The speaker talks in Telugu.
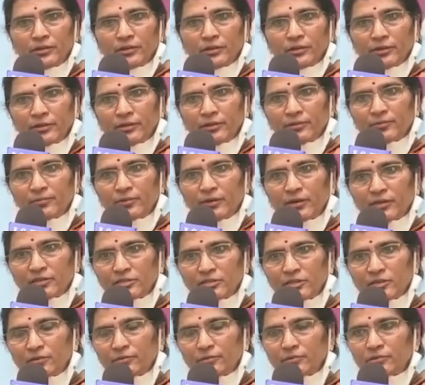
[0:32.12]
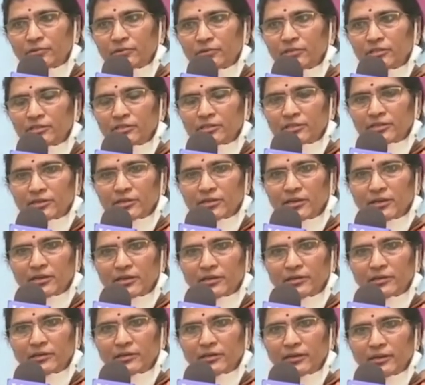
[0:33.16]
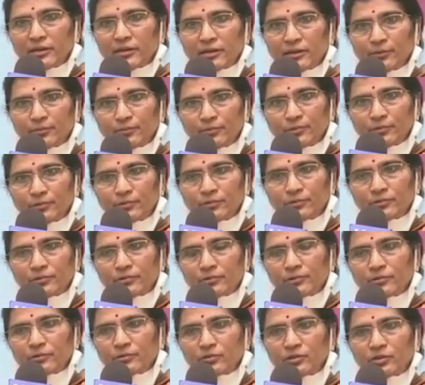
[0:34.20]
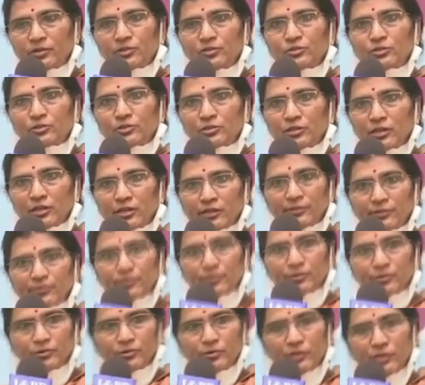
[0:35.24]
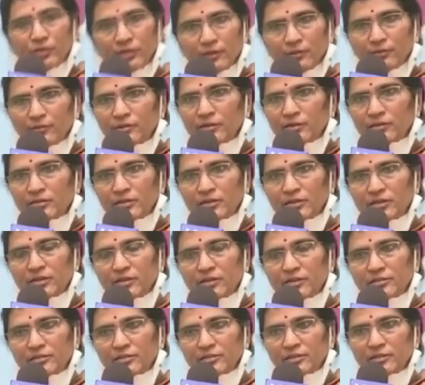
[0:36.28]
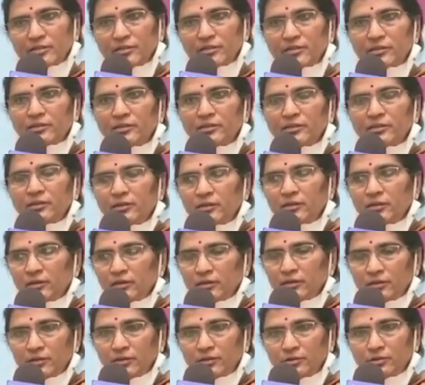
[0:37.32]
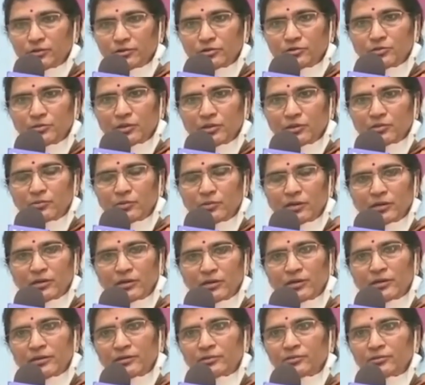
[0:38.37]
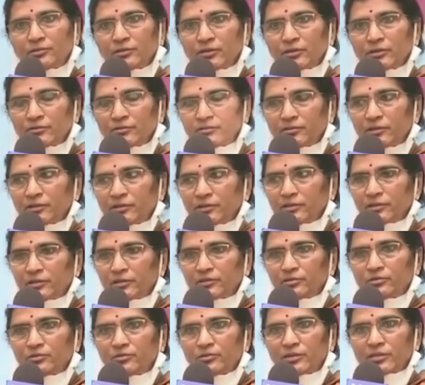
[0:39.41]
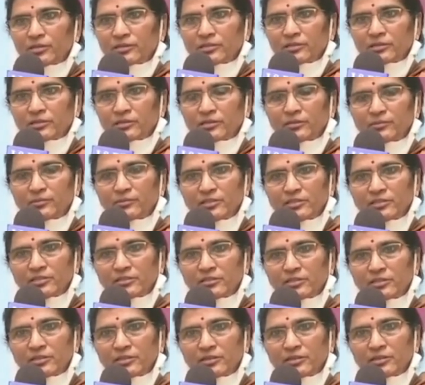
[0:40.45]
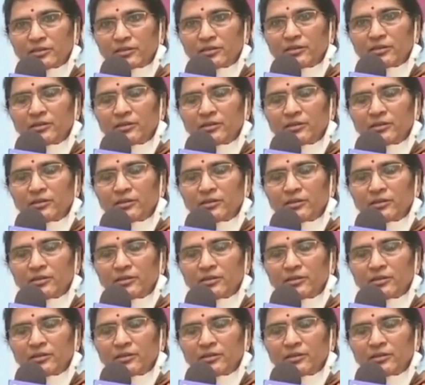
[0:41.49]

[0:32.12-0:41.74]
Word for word: ఎందుకంటే భాషాభివృద్ధి జరగాలి అంటే ఎప్పుడూ కూడా ఉన్న చోట ఆగిపోదు ఏ భాష అయినా సరే ఈరోజు మనం మాట్లాడుతున్నటువంటి తెలుగు భాషను గమనిస్తే